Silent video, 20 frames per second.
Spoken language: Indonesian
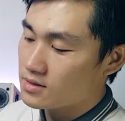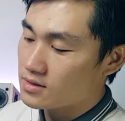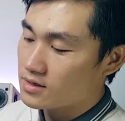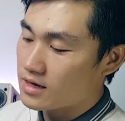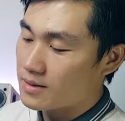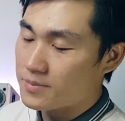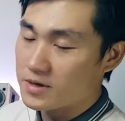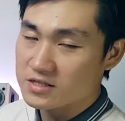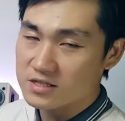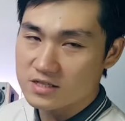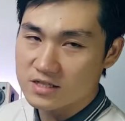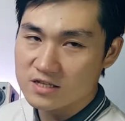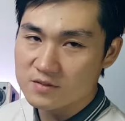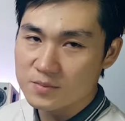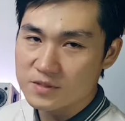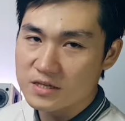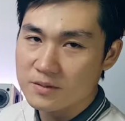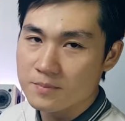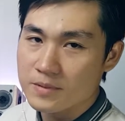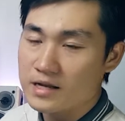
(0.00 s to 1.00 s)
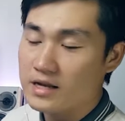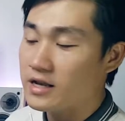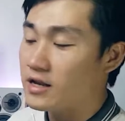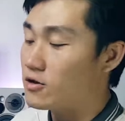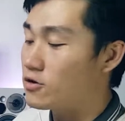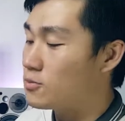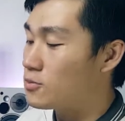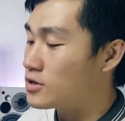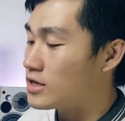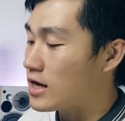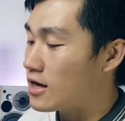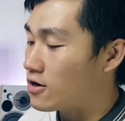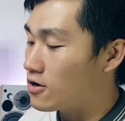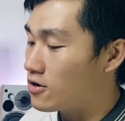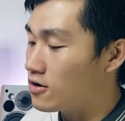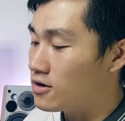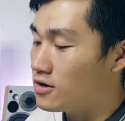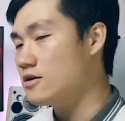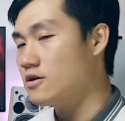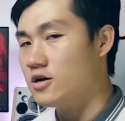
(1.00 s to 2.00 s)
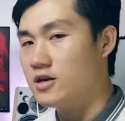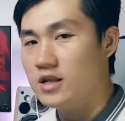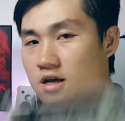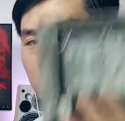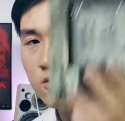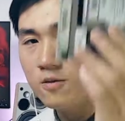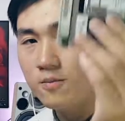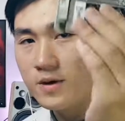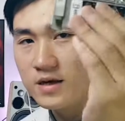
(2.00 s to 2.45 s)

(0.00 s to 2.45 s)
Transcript: kapasitas penyimpanan yang lo mau taruh. Kemudian yang gue